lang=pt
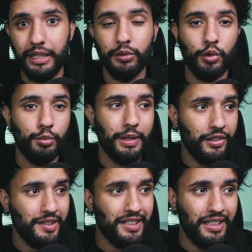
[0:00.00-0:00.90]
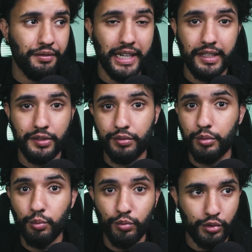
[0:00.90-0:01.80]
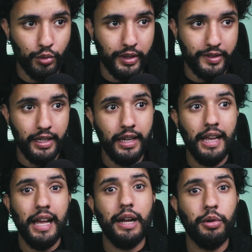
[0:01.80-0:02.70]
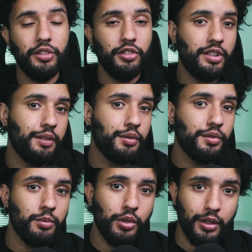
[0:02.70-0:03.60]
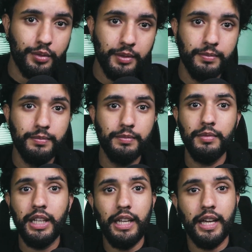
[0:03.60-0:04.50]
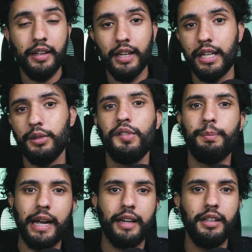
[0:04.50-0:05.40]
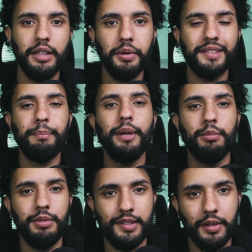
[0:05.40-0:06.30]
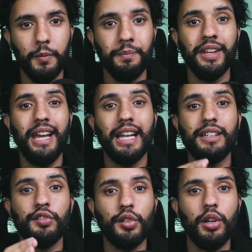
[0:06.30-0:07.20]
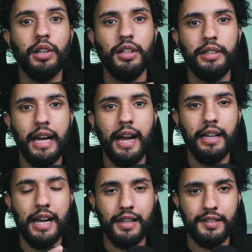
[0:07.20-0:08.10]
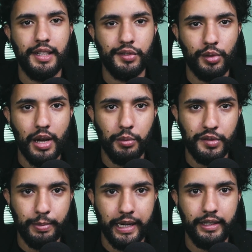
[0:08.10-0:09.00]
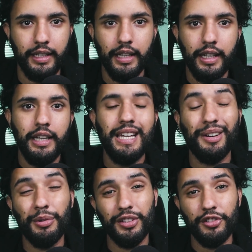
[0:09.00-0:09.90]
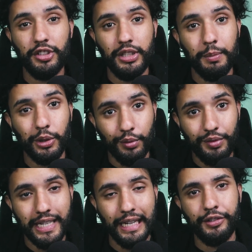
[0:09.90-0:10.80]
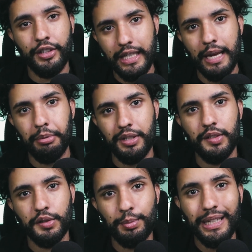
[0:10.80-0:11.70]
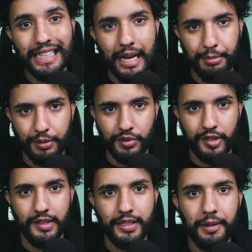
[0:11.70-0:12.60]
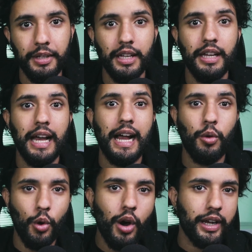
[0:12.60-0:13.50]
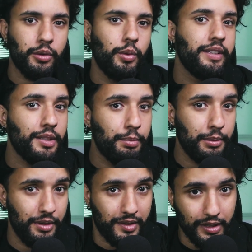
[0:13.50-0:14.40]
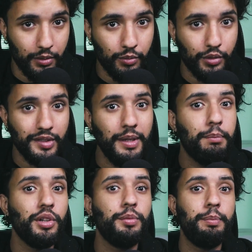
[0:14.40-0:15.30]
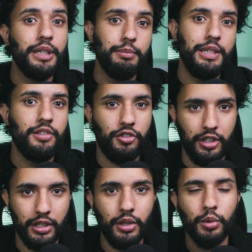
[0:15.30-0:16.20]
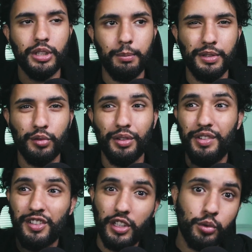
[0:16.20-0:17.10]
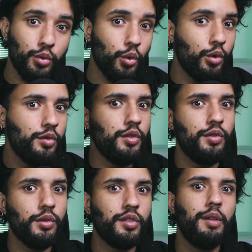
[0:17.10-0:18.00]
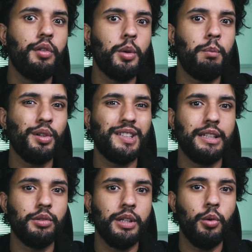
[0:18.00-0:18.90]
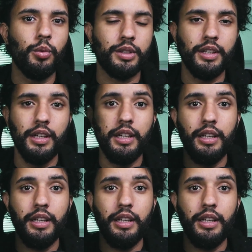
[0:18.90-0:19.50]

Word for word: Dentro de uma agência tem várias funções, né? Agora a gente tem a função nova, que é a do Spark. Então essa permissão, ela só dá acesso ao Spark. E agora a gente tem uma novidade que é preciso explicar para vocês, tá? Agora, com essa permissão, você pode permitir que outra pessoa veja todos os filtros que foram postados na conta.